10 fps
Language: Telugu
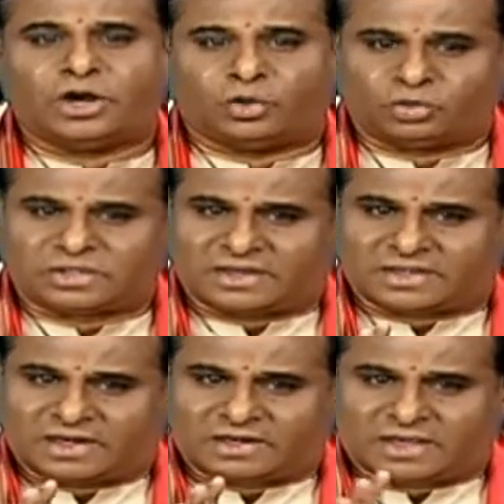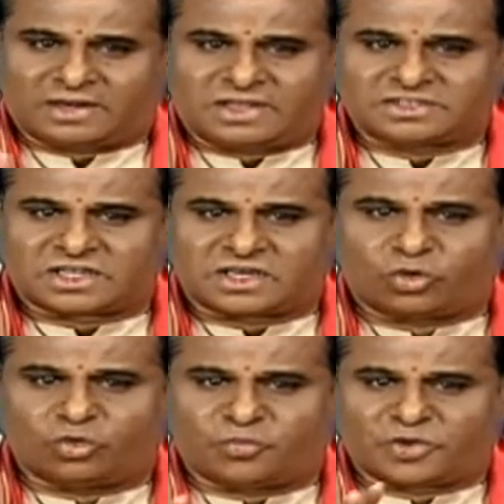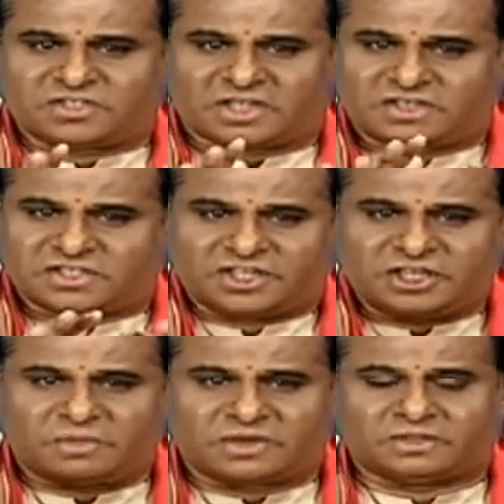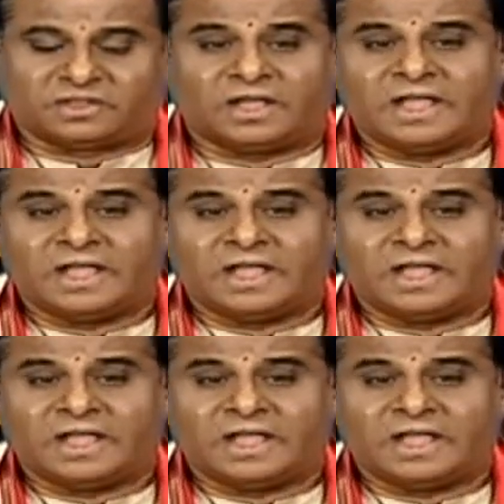నూతన ఘల్ఘలాచరణ నూపుర ఝళ ఝళీమరంద